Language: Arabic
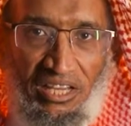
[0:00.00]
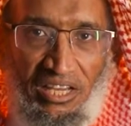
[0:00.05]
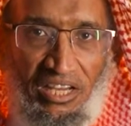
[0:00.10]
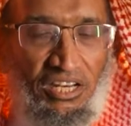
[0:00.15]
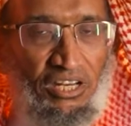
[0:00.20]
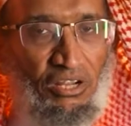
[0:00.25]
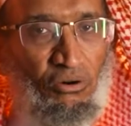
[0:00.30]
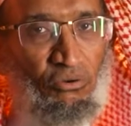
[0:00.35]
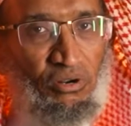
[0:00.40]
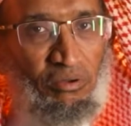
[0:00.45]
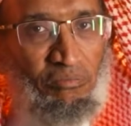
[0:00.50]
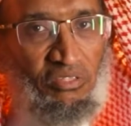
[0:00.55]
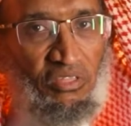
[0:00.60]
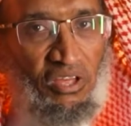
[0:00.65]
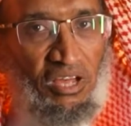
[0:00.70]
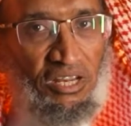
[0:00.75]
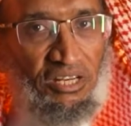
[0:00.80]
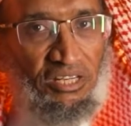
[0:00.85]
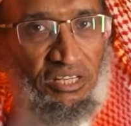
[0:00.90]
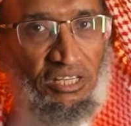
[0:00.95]
إنه
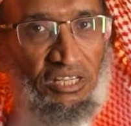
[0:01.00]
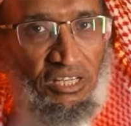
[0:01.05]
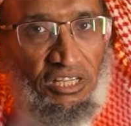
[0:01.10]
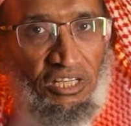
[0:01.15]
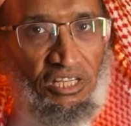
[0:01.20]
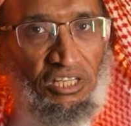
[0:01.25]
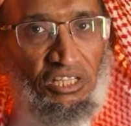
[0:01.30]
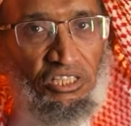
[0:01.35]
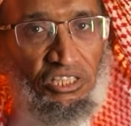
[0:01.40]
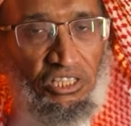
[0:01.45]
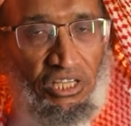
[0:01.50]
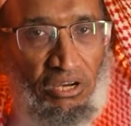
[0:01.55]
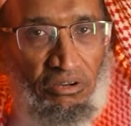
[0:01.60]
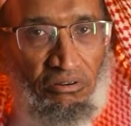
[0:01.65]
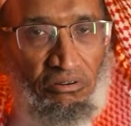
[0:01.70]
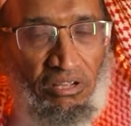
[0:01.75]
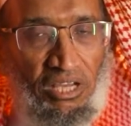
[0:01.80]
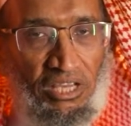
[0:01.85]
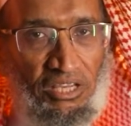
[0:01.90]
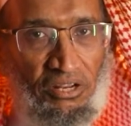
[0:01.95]
رمضان شهر
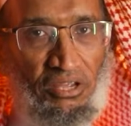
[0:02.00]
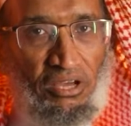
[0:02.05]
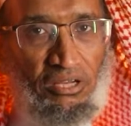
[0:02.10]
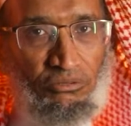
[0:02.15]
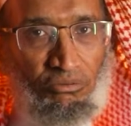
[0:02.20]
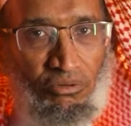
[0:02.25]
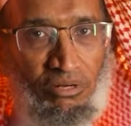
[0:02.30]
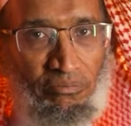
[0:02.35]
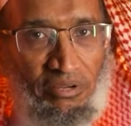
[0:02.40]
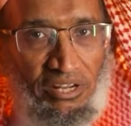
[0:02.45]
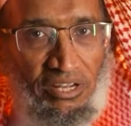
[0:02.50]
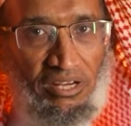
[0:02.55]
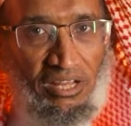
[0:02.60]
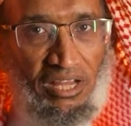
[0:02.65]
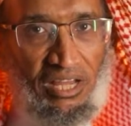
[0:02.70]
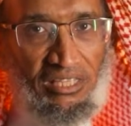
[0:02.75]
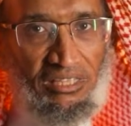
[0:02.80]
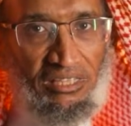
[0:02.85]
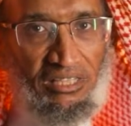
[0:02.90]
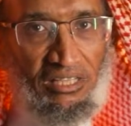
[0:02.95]
الخيرات
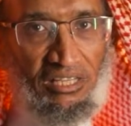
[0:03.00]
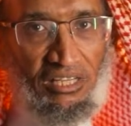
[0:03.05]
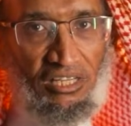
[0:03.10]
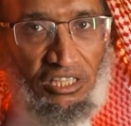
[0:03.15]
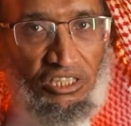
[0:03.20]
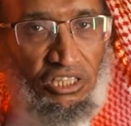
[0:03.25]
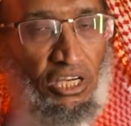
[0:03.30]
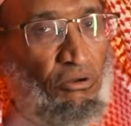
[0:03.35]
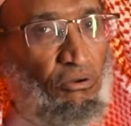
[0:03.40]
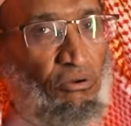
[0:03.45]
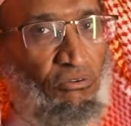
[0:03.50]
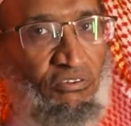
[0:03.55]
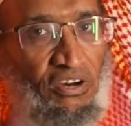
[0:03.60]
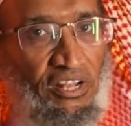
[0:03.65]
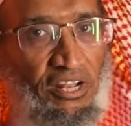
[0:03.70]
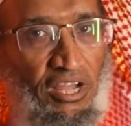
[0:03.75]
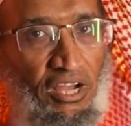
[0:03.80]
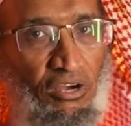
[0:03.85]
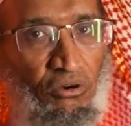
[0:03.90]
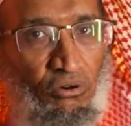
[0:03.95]
والبركات شهر
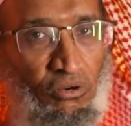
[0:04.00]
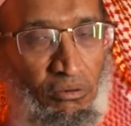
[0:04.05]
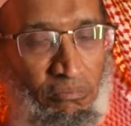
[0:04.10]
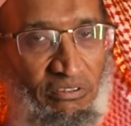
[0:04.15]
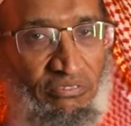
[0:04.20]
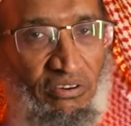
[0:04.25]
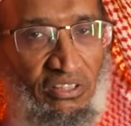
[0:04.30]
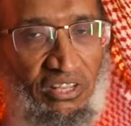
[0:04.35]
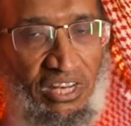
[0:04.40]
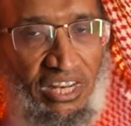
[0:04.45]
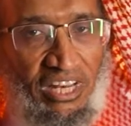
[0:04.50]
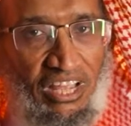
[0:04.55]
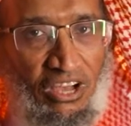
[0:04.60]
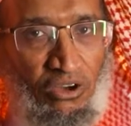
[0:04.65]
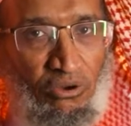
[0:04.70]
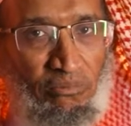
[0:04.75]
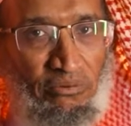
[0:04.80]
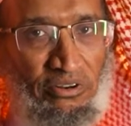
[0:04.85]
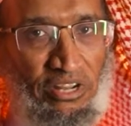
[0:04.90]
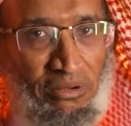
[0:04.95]
الفرح قل بفضل
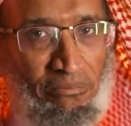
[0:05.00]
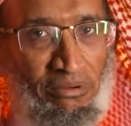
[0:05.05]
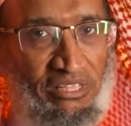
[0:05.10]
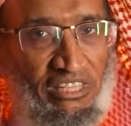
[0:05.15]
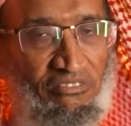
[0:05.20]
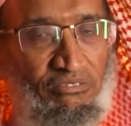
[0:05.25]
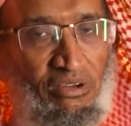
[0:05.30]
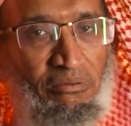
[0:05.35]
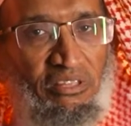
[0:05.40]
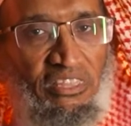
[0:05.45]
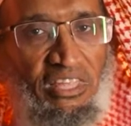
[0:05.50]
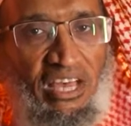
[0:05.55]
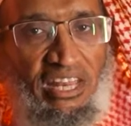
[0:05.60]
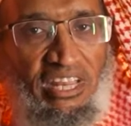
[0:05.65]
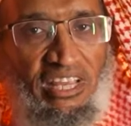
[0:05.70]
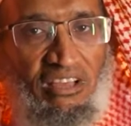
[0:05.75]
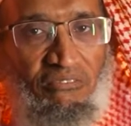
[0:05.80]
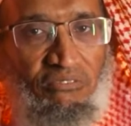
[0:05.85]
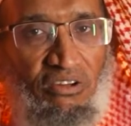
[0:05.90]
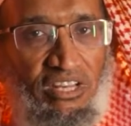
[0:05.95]
الله وبرحمته
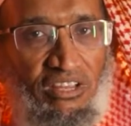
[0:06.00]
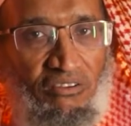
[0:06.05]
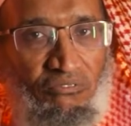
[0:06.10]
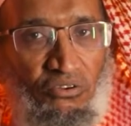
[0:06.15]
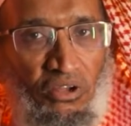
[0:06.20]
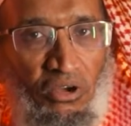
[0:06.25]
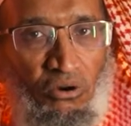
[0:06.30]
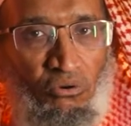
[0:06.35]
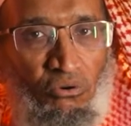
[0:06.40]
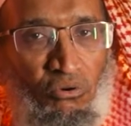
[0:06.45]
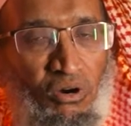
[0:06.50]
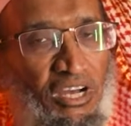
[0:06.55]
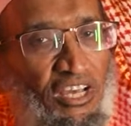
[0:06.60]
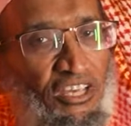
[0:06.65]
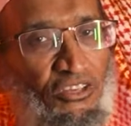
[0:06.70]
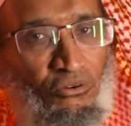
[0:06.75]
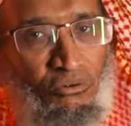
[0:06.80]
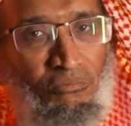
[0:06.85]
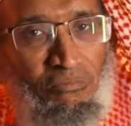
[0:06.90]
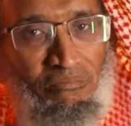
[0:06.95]
فبذلك فليفرحوا
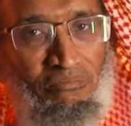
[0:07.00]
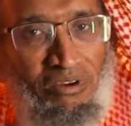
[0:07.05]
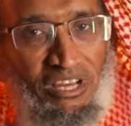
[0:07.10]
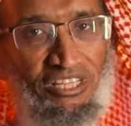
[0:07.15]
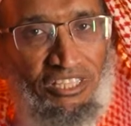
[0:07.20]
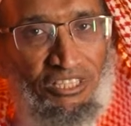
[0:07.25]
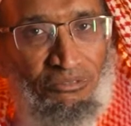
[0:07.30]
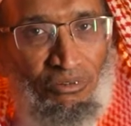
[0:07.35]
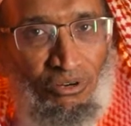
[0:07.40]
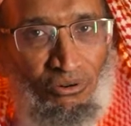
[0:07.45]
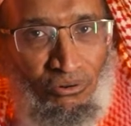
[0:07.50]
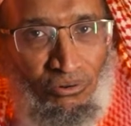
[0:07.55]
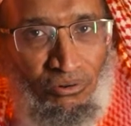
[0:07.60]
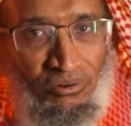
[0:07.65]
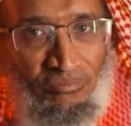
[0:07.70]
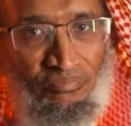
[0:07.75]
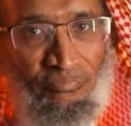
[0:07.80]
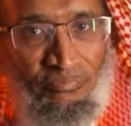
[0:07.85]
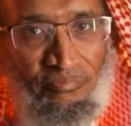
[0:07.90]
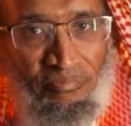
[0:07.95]
وخير مما يجمعون
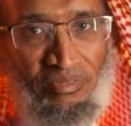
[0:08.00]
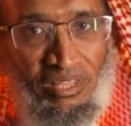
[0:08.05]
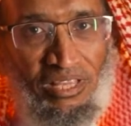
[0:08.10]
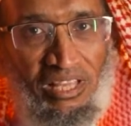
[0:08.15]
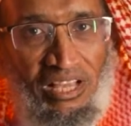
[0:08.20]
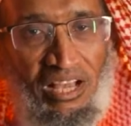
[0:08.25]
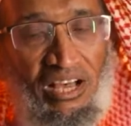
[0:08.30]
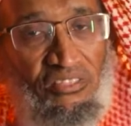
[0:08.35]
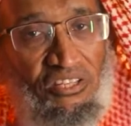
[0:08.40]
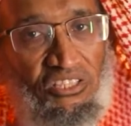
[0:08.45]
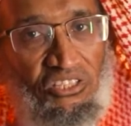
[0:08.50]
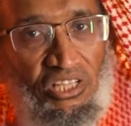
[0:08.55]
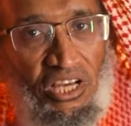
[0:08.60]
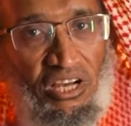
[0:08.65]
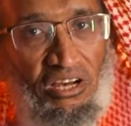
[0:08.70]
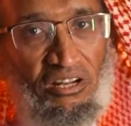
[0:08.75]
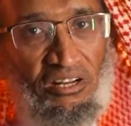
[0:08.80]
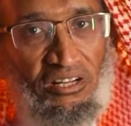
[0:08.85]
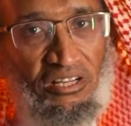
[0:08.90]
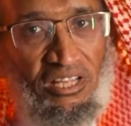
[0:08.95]
هذا
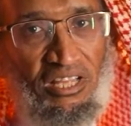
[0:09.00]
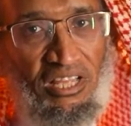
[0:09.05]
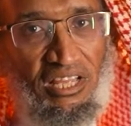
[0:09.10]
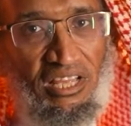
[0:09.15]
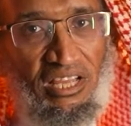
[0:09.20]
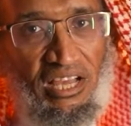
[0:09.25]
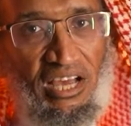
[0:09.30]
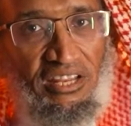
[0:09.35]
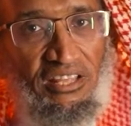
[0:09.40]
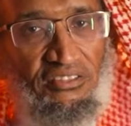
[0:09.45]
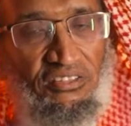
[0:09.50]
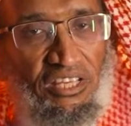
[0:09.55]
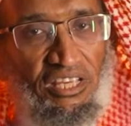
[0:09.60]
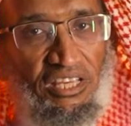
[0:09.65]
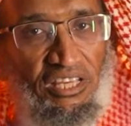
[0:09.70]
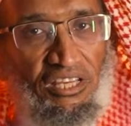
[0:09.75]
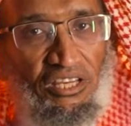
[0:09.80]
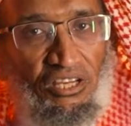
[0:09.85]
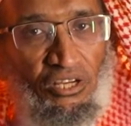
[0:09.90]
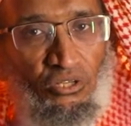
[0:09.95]
الشهر
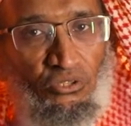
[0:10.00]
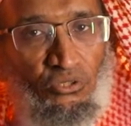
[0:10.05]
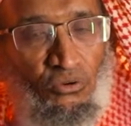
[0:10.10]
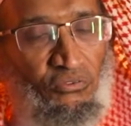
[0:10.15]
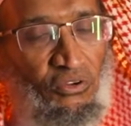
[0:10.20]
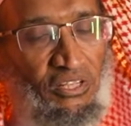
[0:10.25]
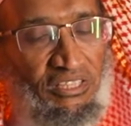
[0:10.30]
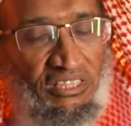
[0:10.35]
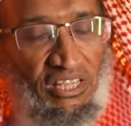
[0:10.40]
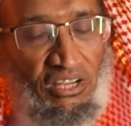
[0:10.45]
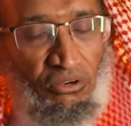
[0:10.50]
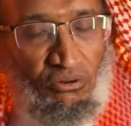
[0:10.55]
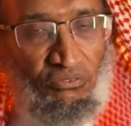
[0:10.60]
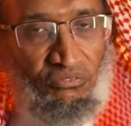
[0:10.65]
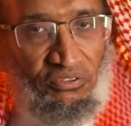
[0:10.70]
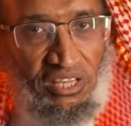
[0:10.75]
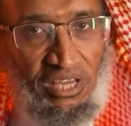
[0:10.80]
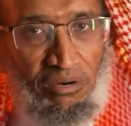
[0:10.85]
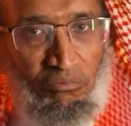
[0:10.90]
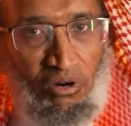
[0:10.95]
الذي تفتح
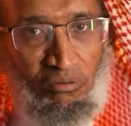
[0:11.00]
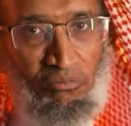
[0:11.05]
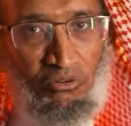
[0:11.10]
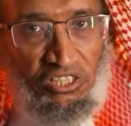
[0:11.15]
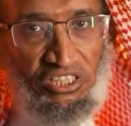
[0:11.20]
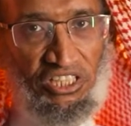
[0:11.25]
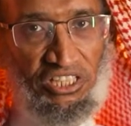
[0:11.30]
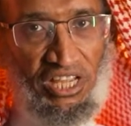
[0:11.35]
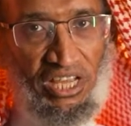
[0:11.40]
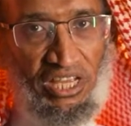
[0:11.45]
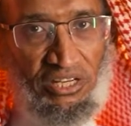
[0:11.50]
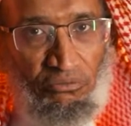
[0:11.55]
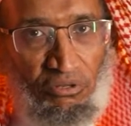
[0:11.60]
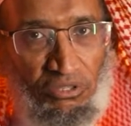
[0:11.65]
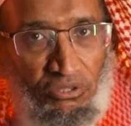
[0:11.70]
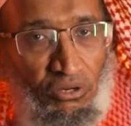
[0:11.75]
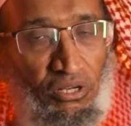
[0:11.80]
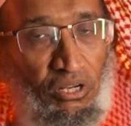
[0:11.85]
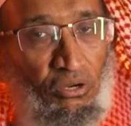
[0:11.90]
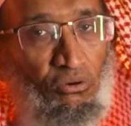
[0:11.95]
فيه أبواب الجنان
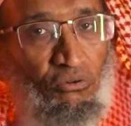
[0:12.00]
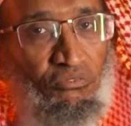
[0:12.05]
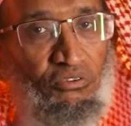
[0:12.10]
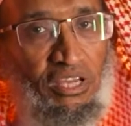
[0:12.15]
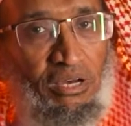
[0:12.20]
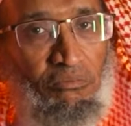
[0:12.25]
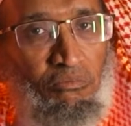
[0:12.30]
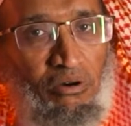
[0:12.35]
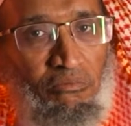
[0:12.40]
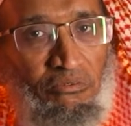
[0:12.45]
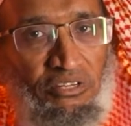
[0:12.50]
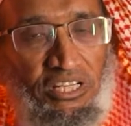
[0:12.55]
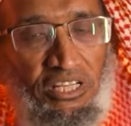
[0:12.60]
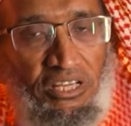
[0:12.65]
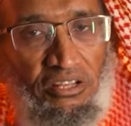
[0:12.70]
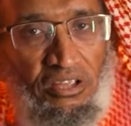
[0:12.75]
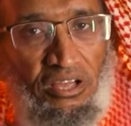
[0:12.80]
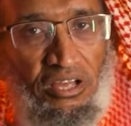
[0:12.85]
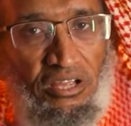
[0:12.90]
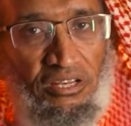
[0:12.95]
وتغلق فيه أبواب
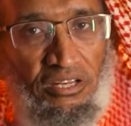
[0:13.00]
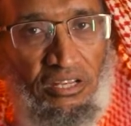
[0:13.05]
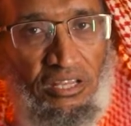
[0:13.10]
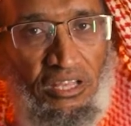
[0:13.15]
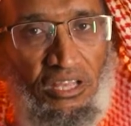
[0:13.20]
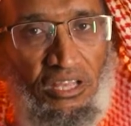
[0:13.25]
النيران